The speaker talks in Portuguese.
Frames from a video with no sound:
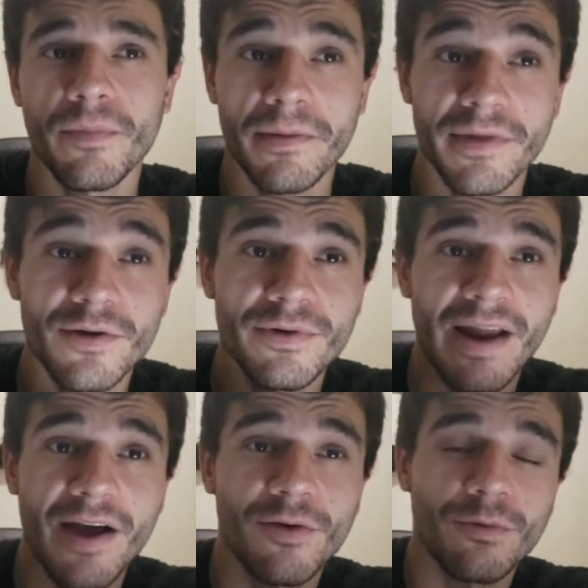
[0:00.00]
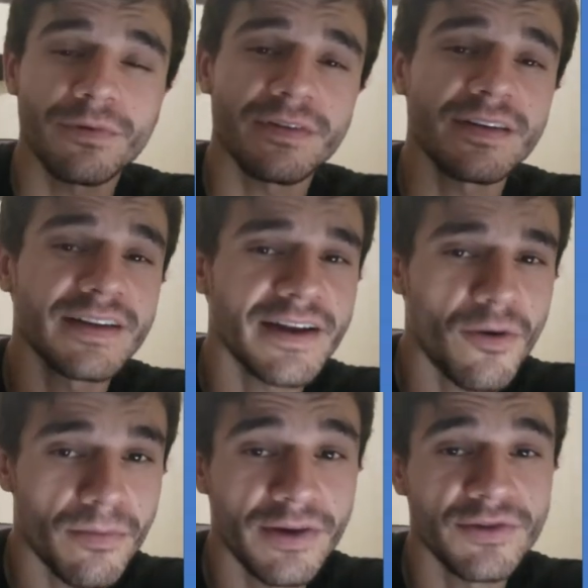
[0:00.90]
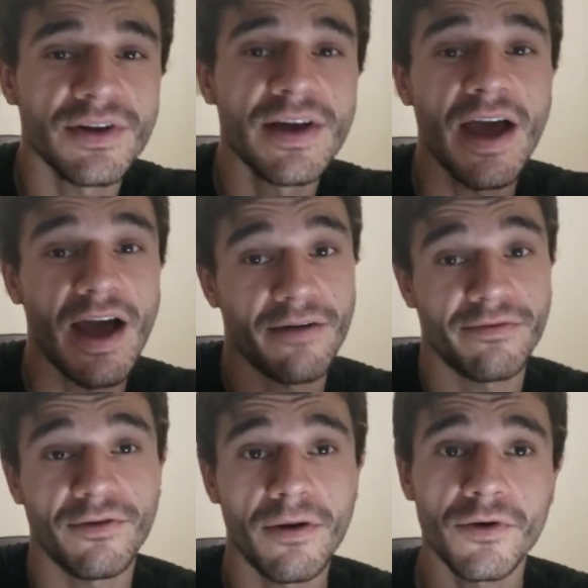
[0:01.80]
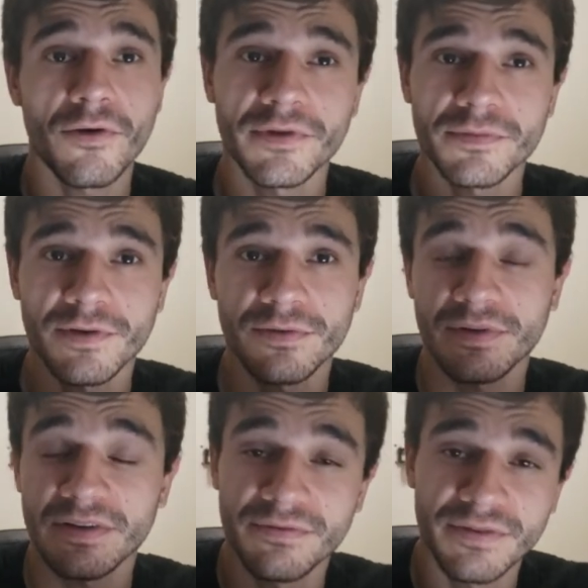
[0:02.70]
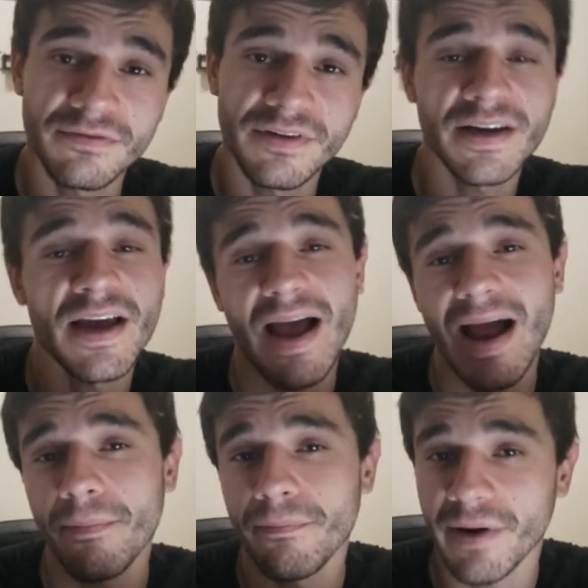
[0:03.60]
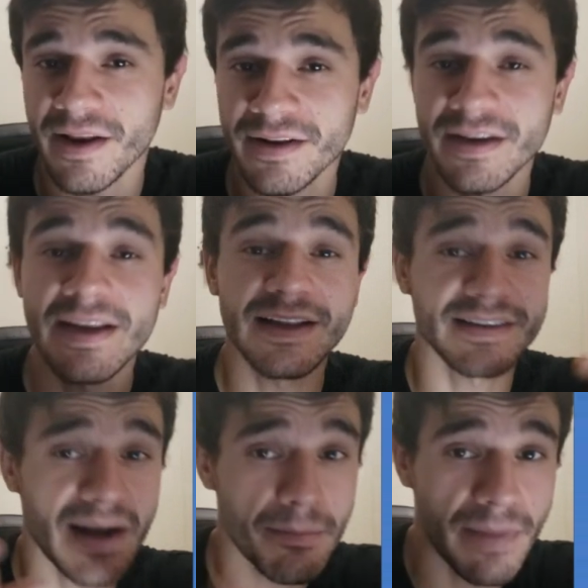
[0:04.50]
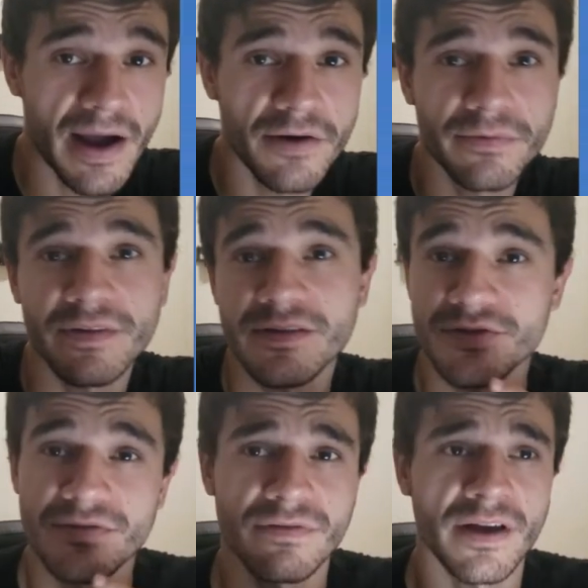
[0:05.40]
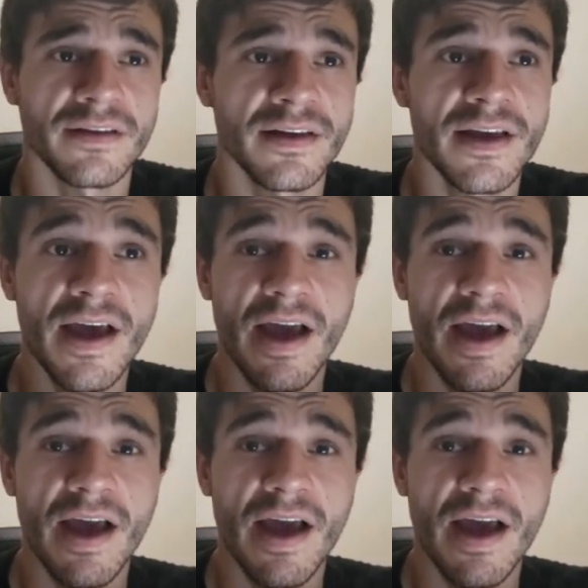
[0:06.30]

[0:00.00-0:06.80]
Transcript: para melhorar consideravelmente a forma como as pessoas vivem, aprendem, trabalham e se divertem.